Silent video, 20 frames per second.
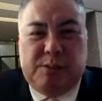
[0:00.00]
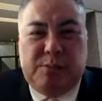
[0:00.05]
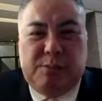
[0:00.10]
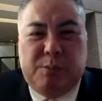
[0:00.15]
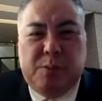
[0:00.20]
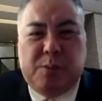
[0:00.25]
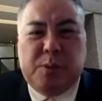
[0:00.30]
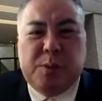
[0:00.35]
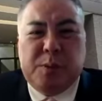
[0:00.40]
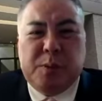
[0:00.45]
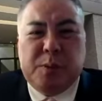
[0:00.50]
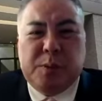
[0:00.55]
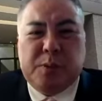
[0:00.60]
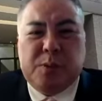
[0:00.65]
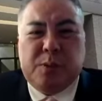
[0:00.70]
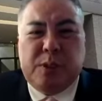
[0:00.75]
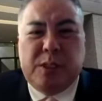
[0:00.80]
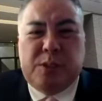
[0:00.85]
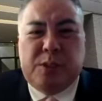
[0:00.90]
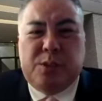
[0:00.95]
もとも
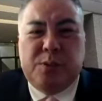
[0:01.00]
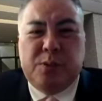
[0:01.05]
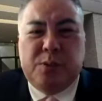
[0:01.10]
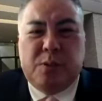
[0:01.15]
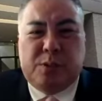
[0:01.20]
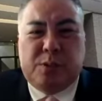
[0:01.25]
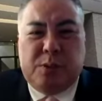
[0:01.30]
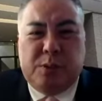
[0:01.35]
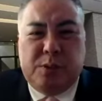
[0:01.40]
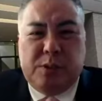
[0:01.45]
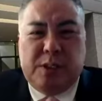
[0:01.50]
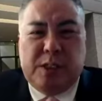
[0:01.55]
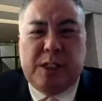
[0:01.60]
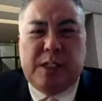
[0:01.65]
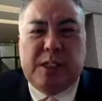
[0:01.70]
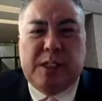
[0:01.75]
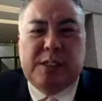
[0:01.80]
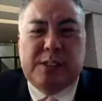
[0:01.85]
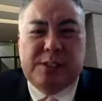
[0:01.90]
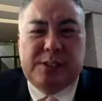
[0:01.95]
とこれ中国の依
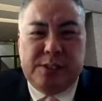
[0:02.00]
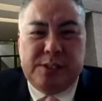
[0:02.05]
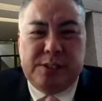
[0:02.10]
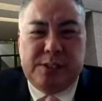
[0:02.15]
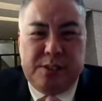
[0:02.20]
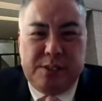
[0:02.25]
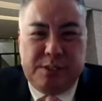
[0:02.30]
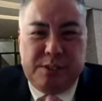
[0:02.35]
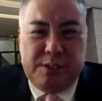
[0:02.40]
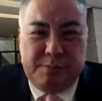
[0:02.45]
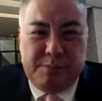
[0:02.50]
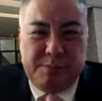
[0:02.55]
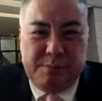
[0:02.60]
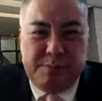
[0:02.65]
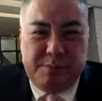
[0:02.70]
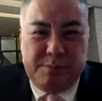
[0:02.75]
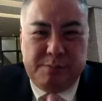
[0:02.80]
頼なんですよ。はいはい。